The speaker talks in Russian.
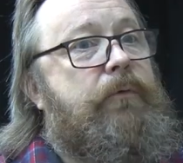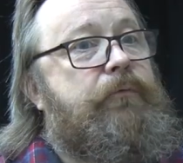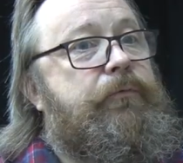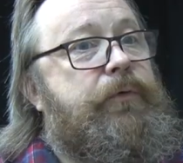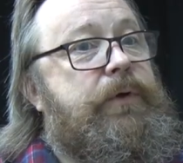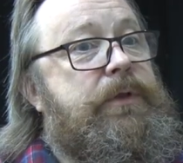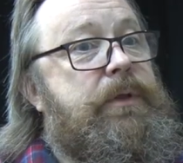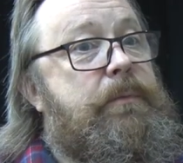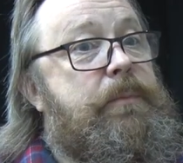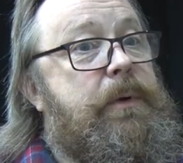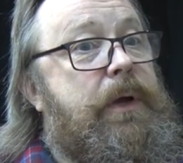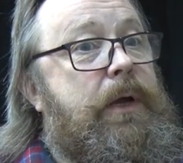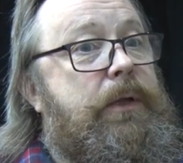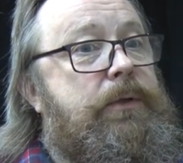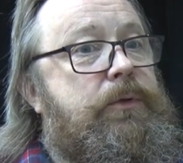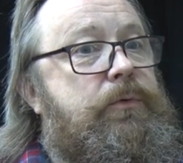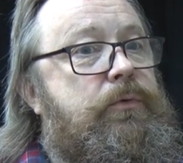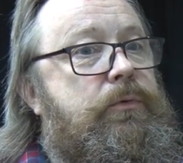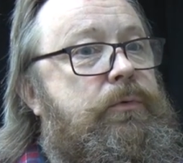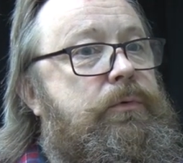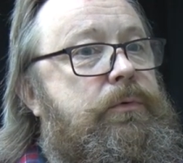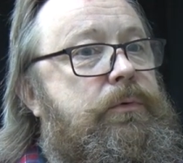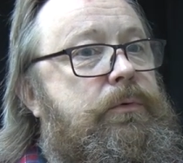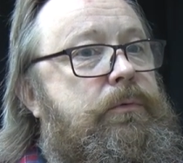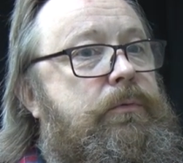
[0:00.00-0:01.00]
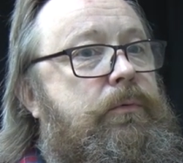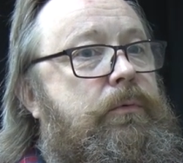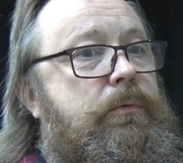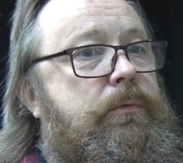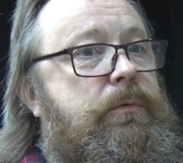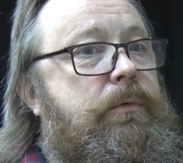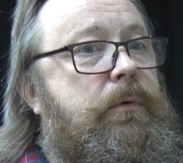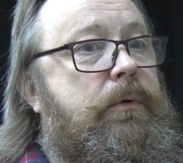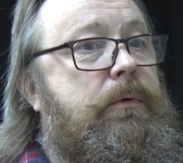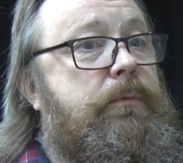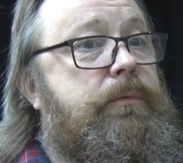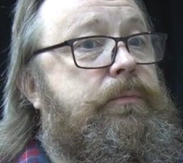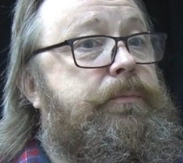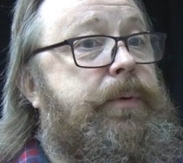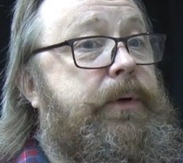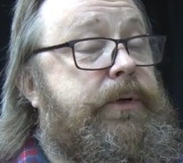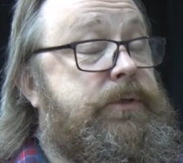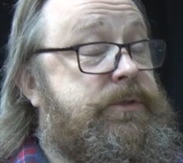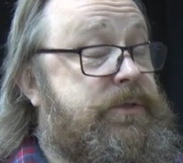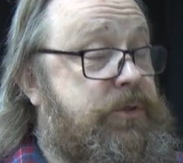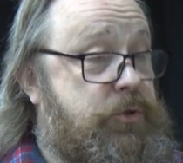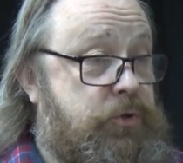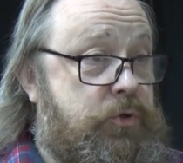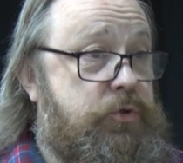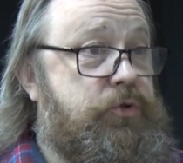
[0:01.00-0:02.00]
В этом году э,
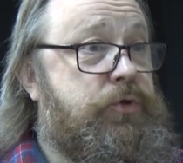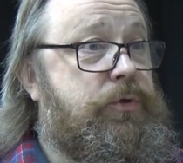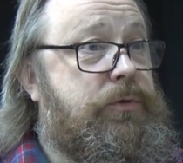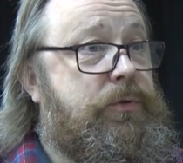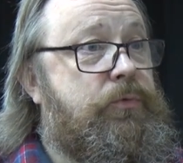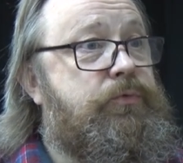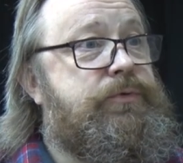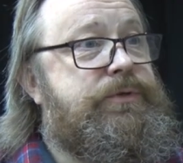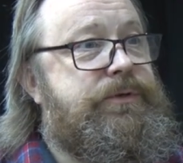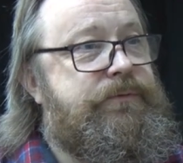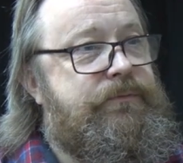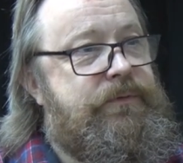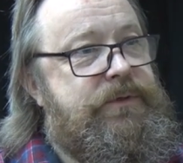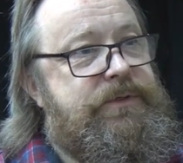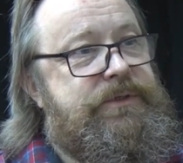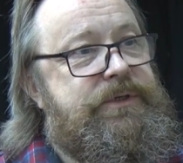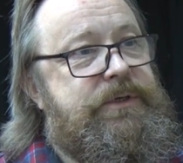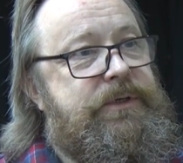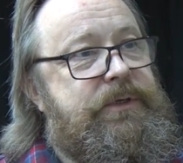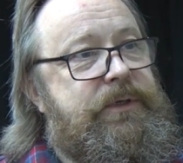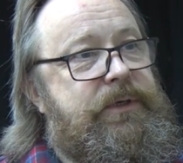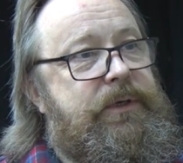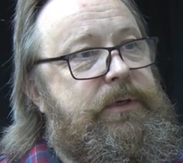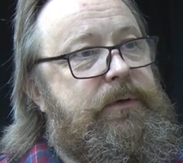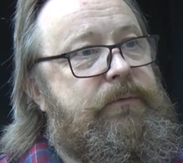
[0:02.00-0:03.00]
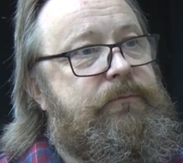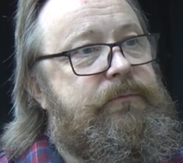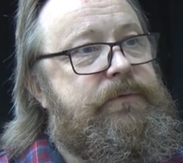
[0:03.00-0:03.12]
произошло что-то удивительное.